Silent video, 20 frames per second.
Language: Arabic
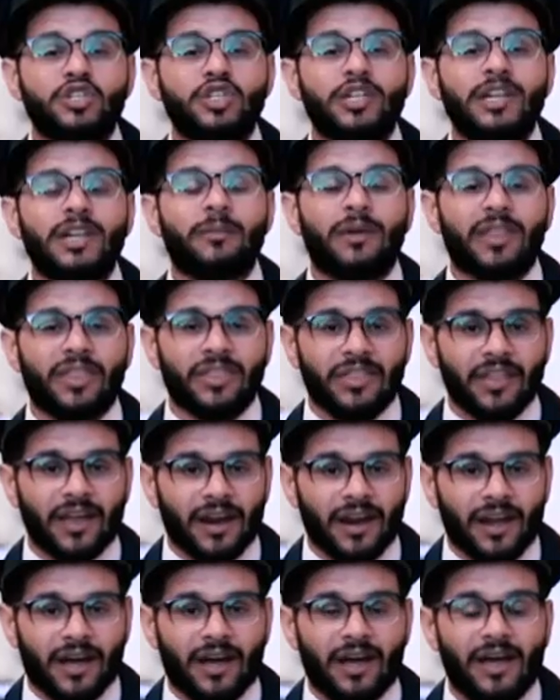مش
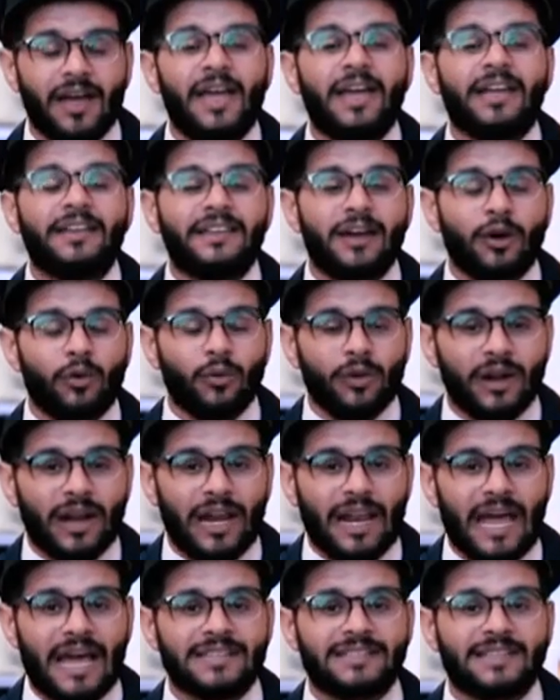لمنظرها دور
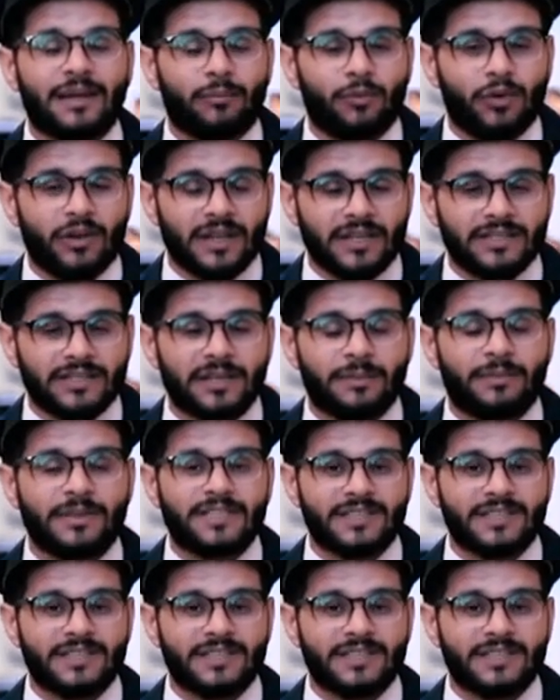على الحسب والنسب